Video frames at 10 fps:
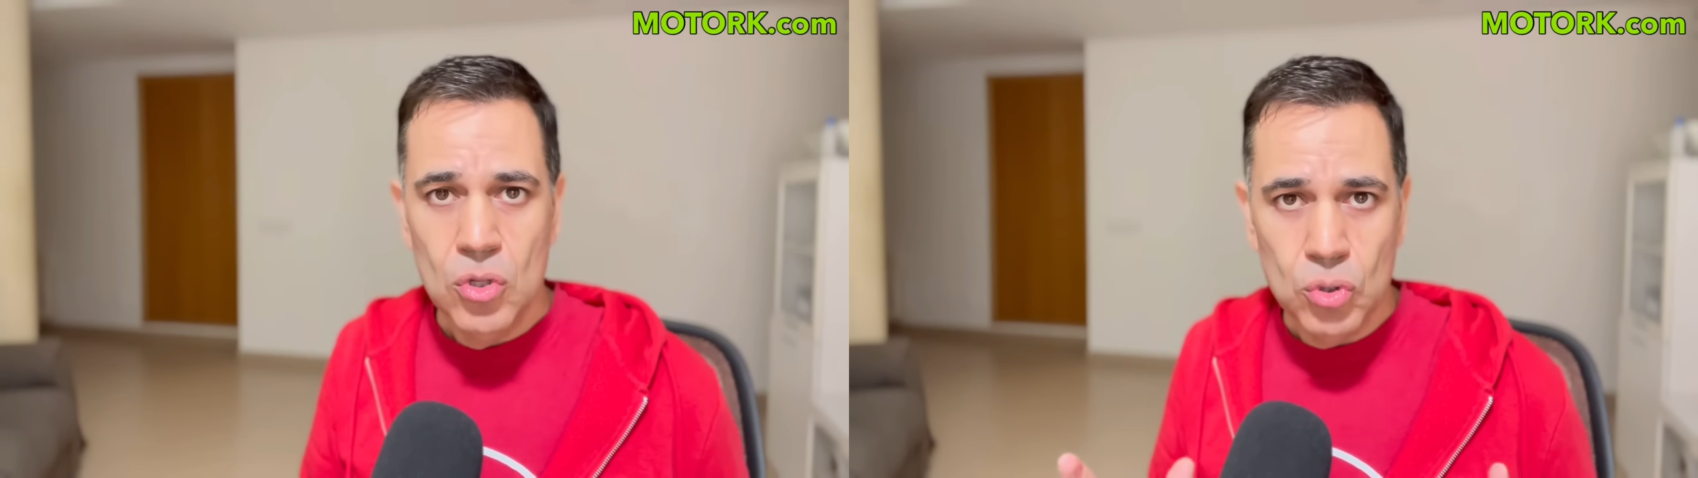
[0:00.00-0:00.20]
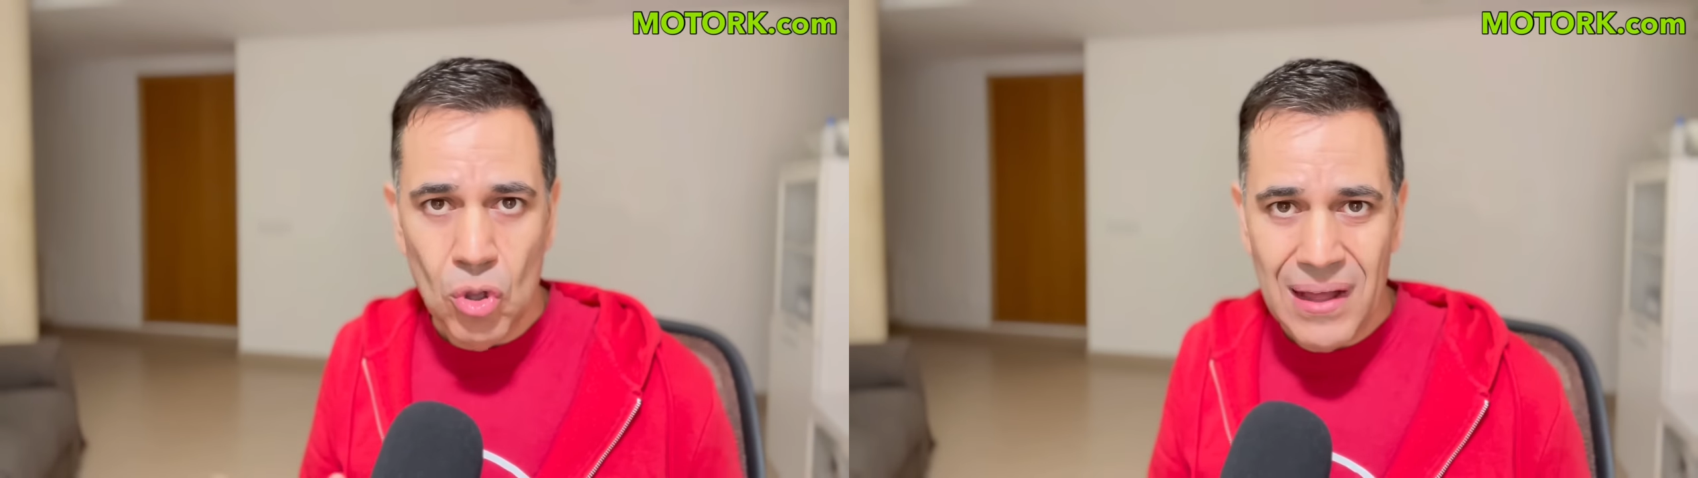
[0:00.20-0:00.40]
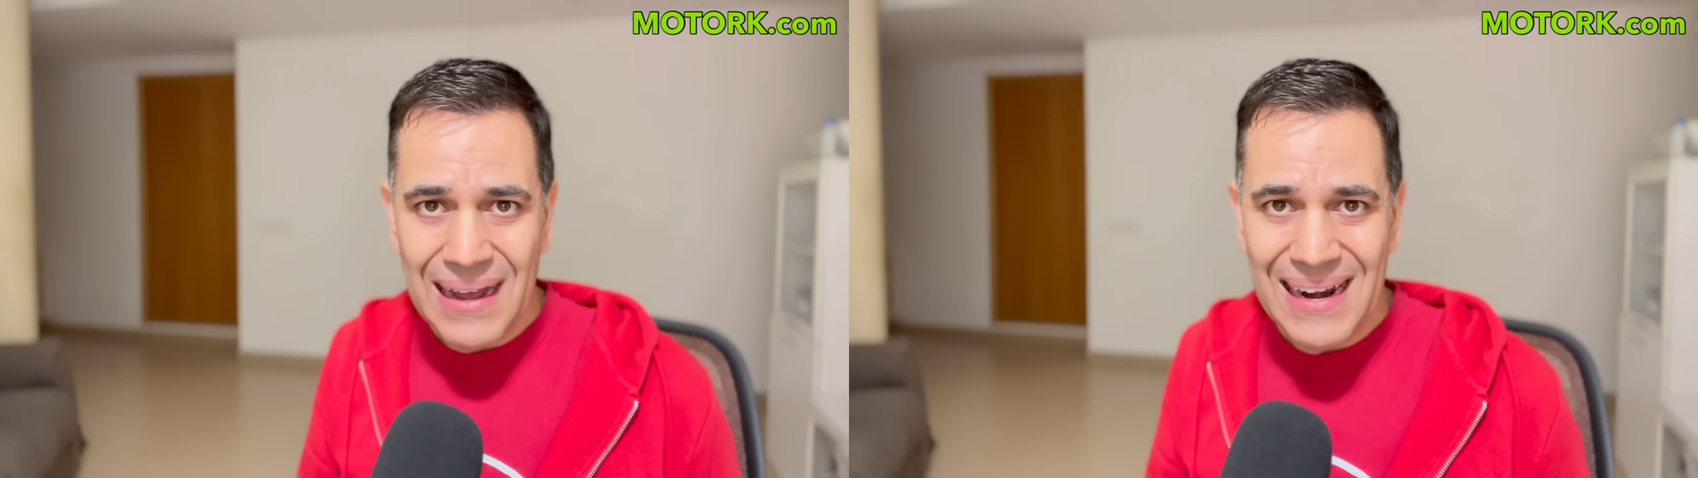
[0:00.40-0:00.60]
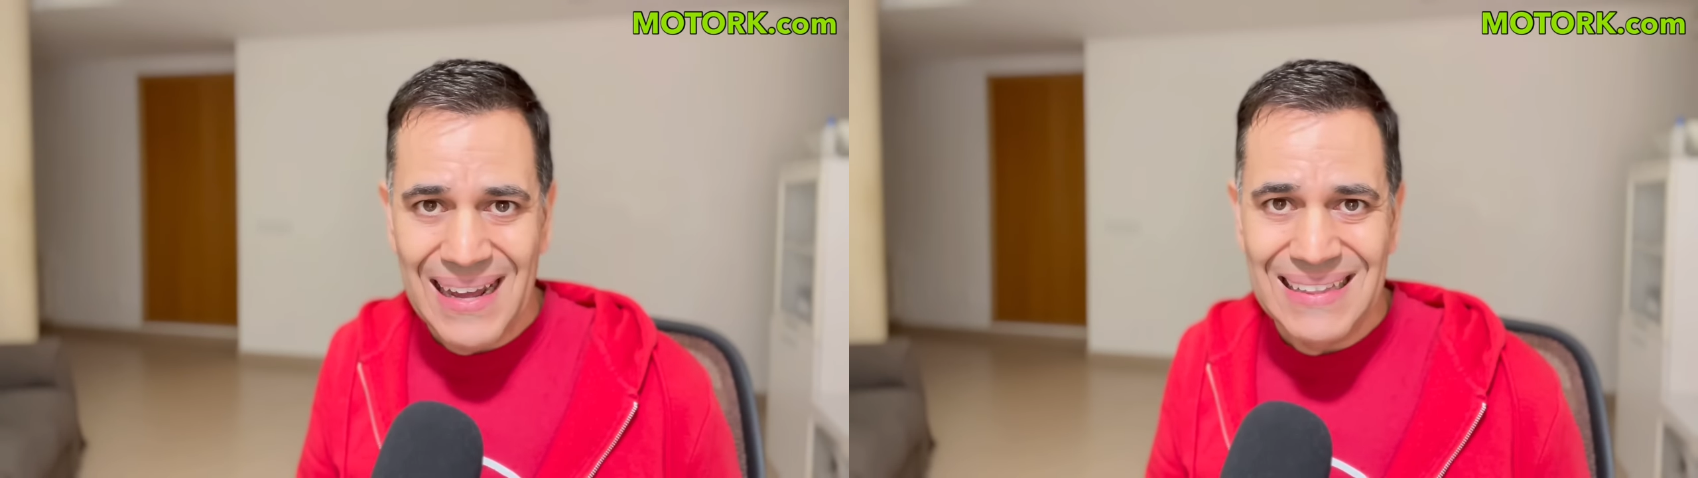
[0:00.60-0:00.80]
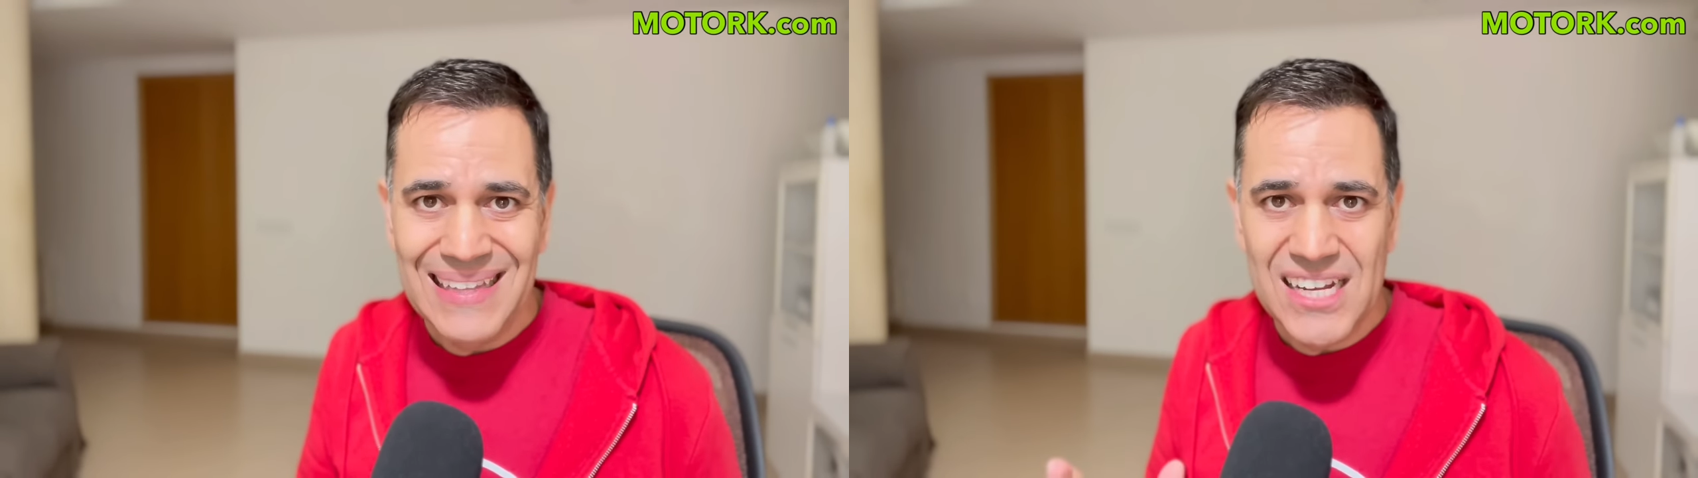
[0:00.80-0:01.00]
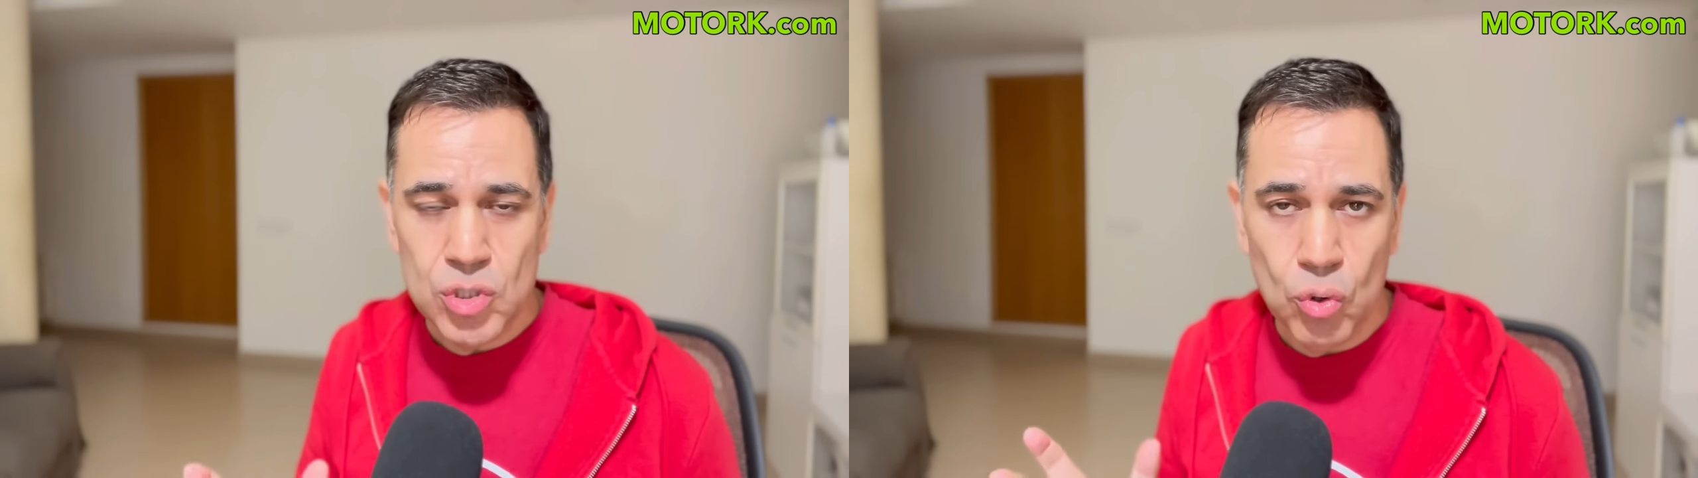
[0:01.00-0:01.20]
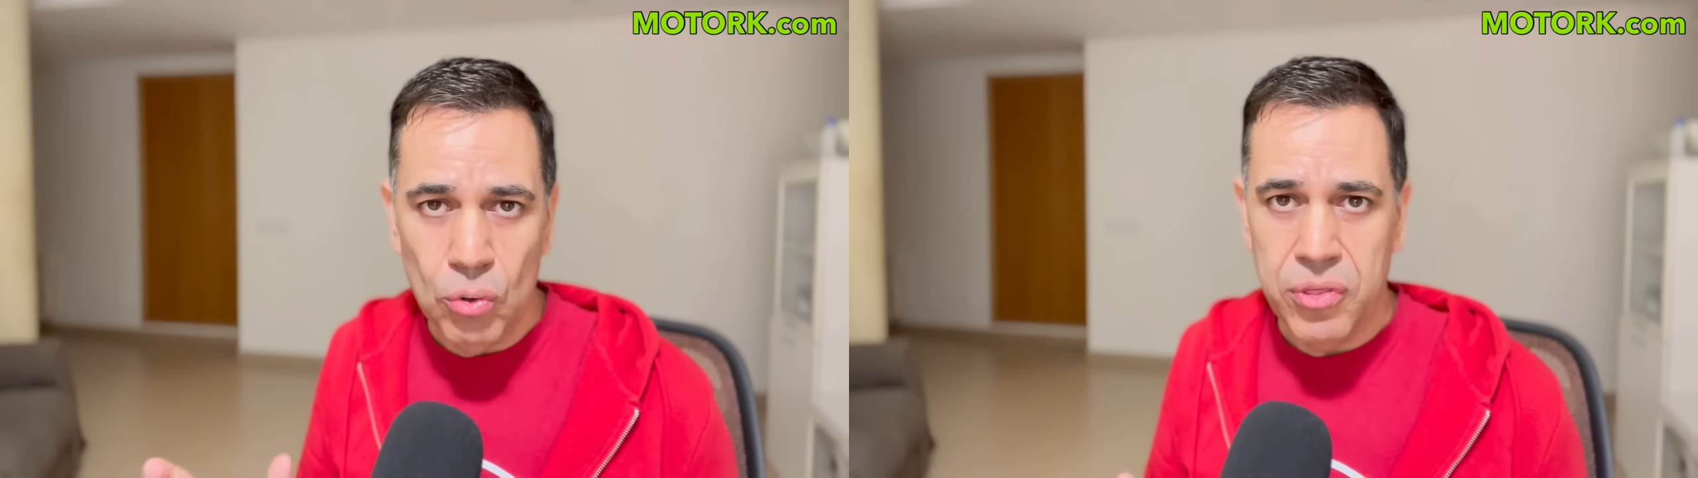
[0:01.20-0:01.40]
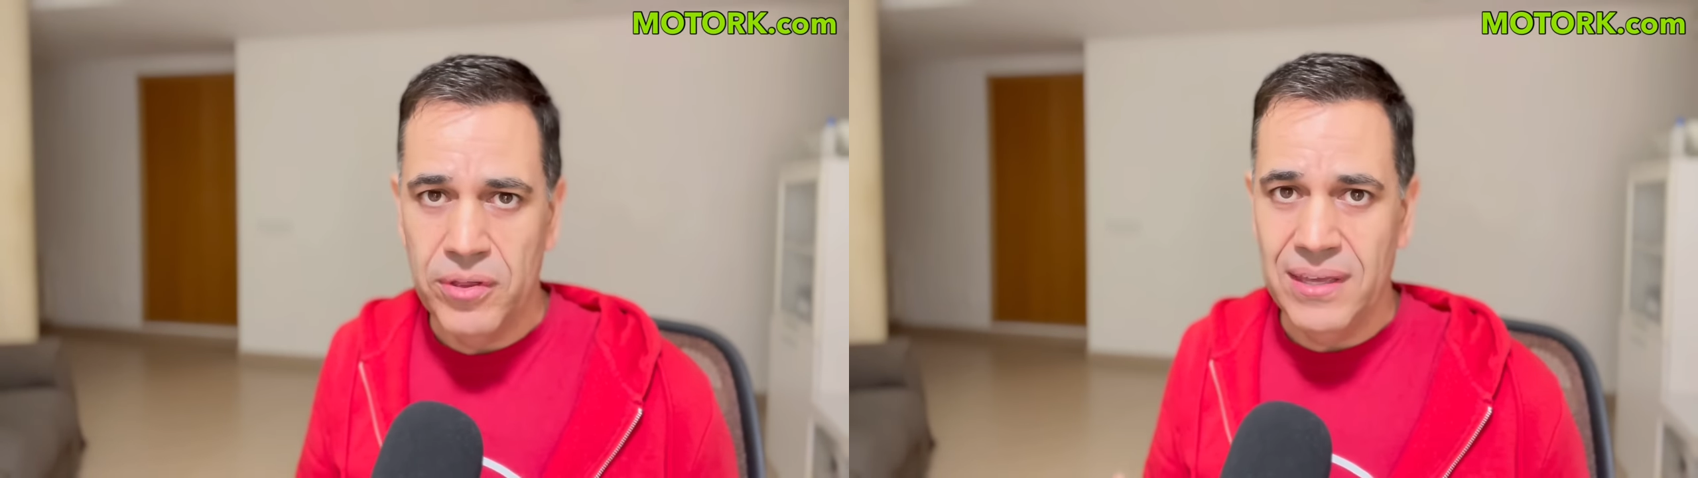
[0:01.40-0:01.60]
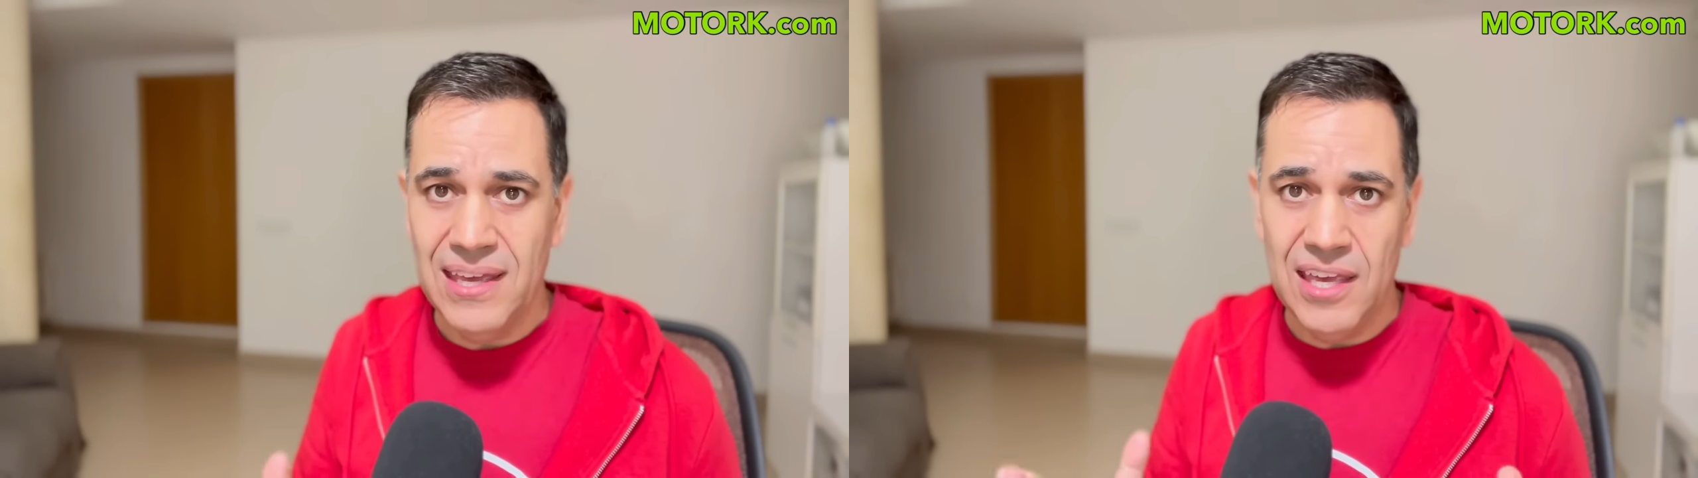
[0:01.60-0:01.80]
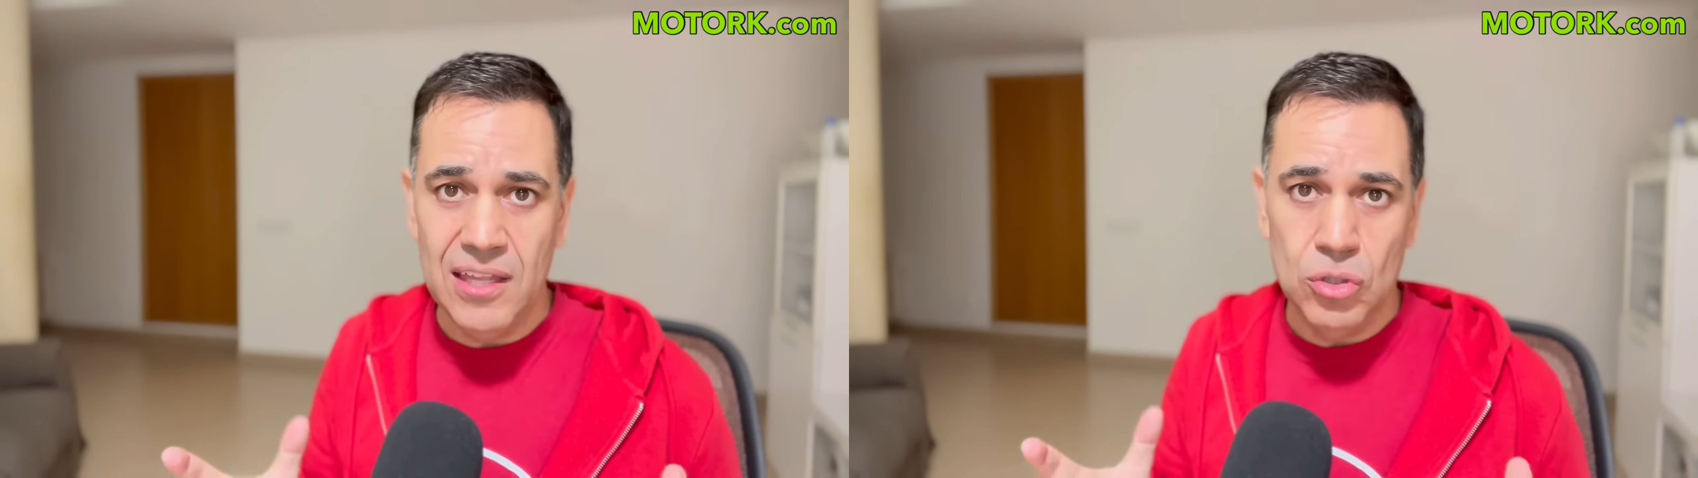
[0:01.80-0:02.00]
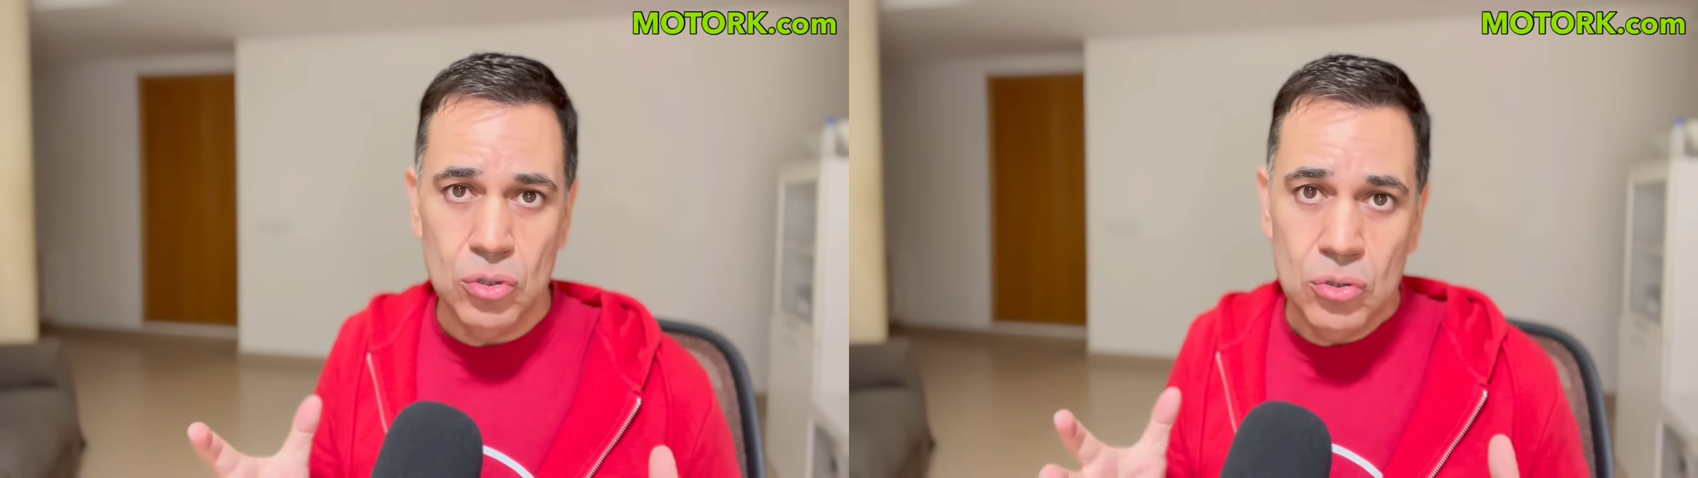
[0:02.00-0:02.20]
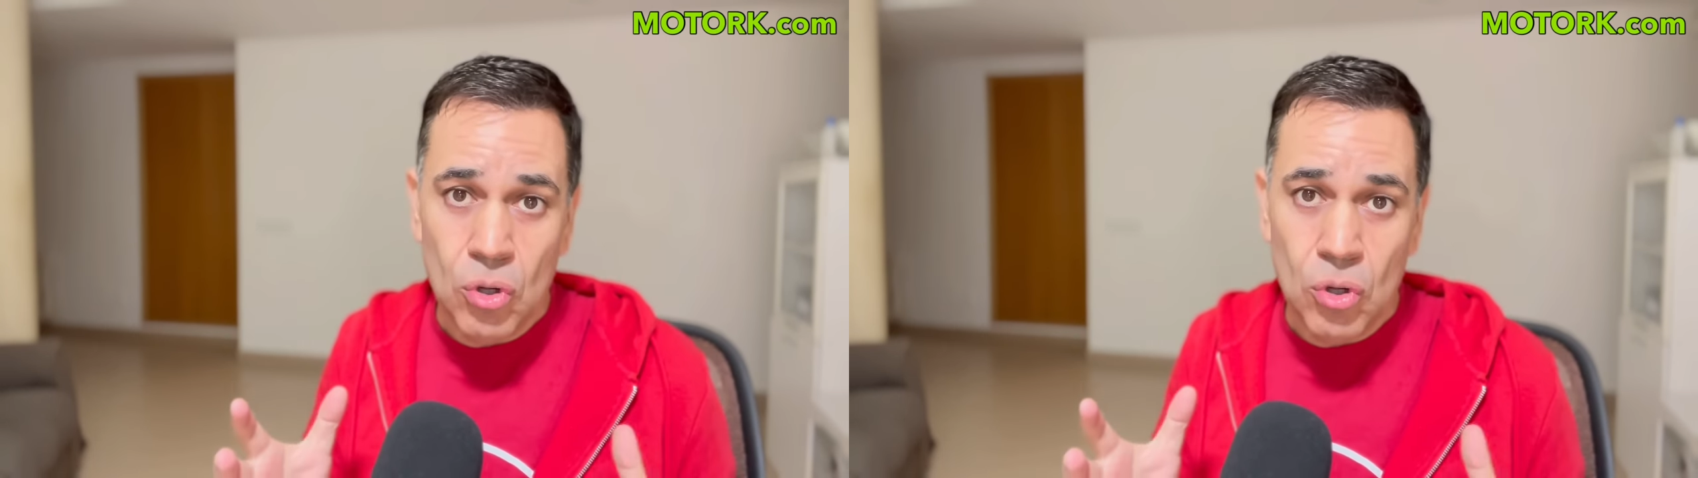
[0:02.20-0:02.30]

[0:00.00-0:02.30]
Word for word: toda cara tiene su cruz y